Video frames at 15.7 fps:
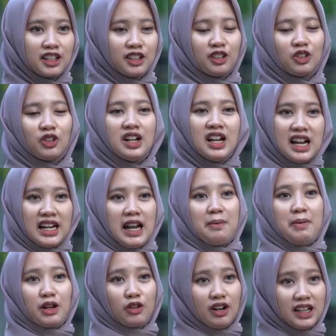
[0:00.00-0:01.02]
gitu gitu
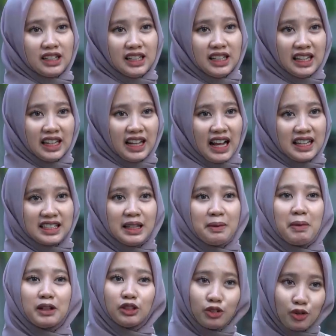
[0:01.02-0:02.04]
nah barulah dikasih
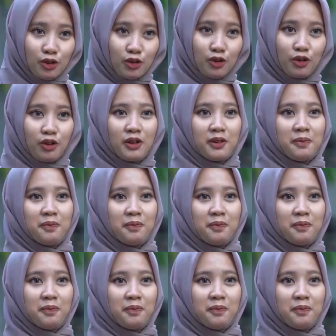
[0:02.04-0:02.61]
tempat duduk